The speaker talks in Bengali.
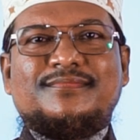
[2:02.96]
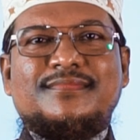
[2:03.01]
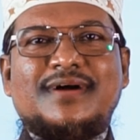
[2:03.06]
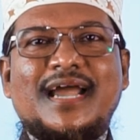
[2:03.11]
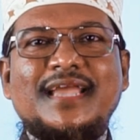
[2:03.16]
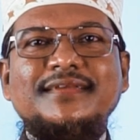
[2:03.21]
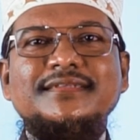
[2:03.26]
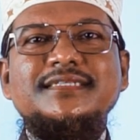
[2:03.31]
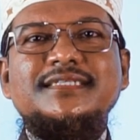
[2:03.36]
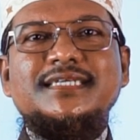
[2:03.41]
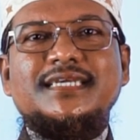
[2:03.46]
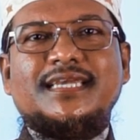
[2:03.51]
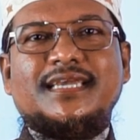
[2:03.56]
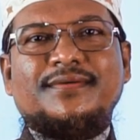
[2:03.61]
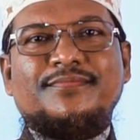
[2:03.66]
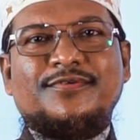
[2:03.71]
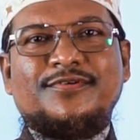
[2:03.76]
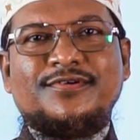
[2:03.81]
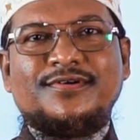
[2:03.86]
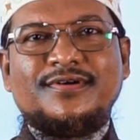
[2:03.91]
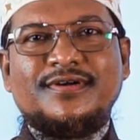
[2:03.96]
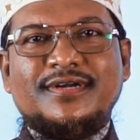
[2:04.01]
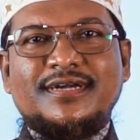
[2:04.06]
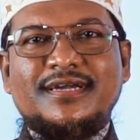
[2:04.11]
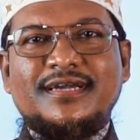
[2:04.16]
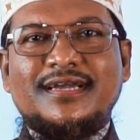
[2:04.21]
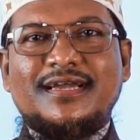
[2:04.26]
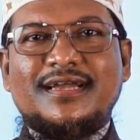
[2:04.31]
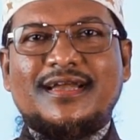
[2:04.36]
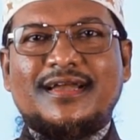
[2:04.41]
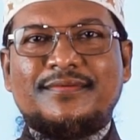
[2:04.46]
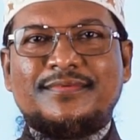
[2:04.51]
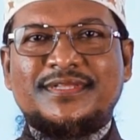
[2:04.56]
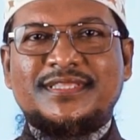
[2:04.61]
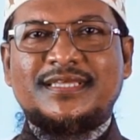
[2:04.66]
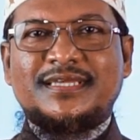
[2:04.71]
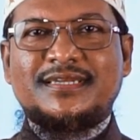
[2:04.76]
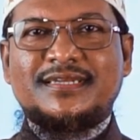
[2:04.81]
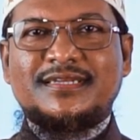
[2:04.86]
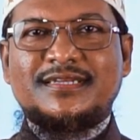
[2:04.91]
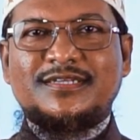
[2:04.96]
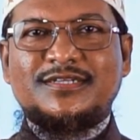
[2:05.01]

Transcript: মাইন্ড এবং আমাদের